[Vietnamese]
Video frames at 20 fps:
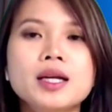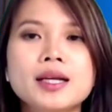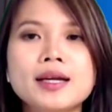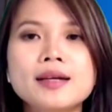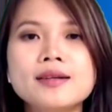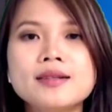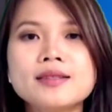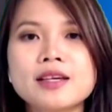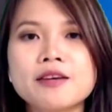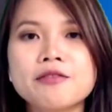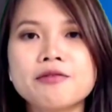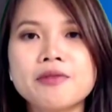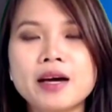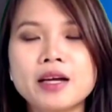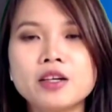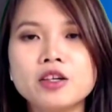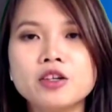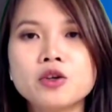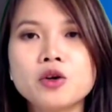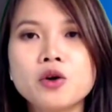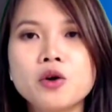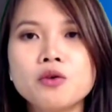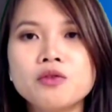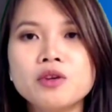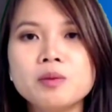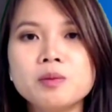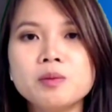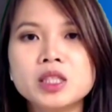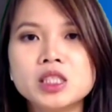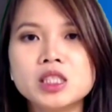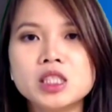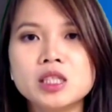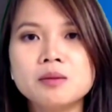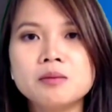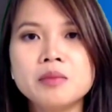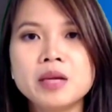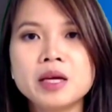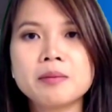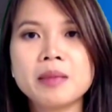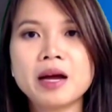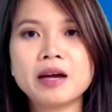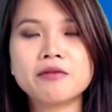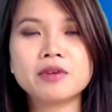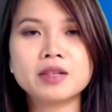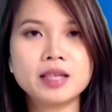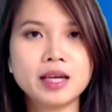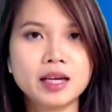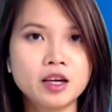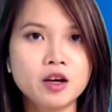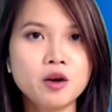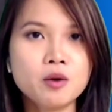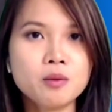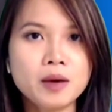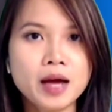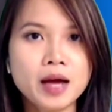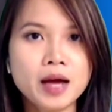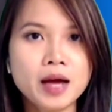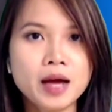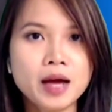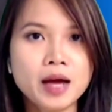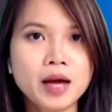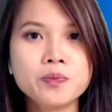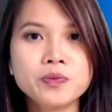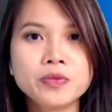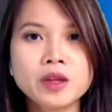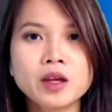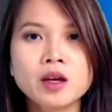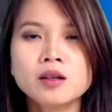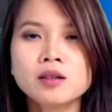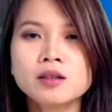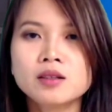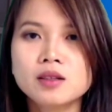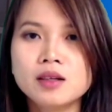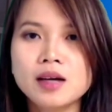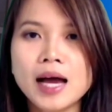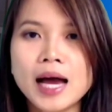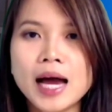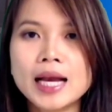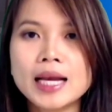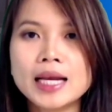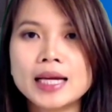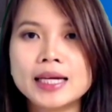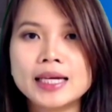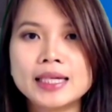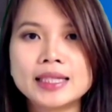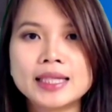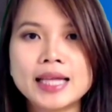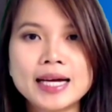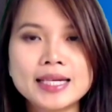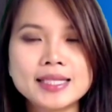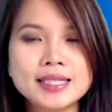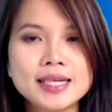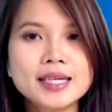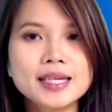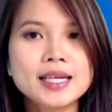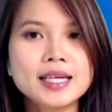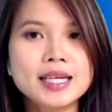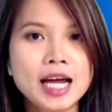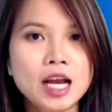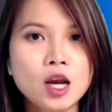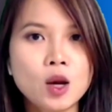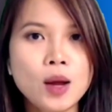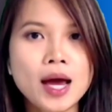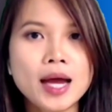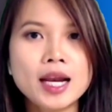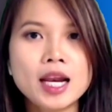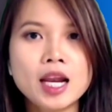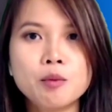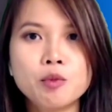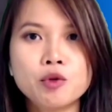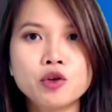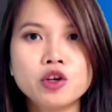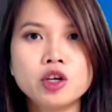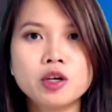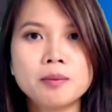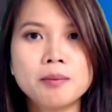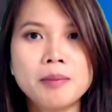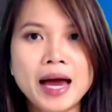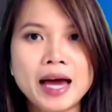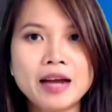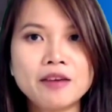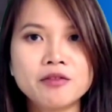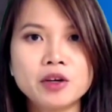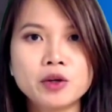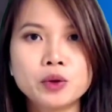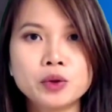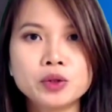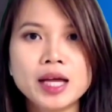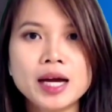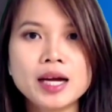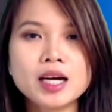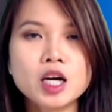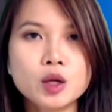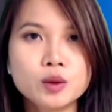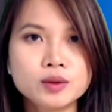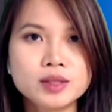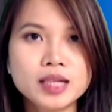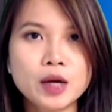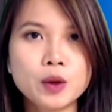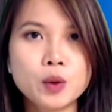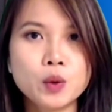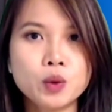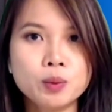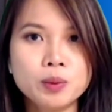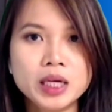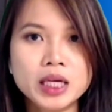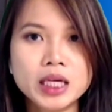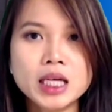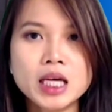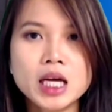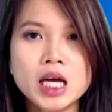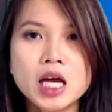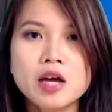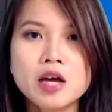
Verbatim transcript: đã đưa ra phản ứng COVID-19 minh bạch và thành công cao. Thứ hai là để tái xác nhận Đài Loan là một người bạn và đối tác lâu dài của Mỹ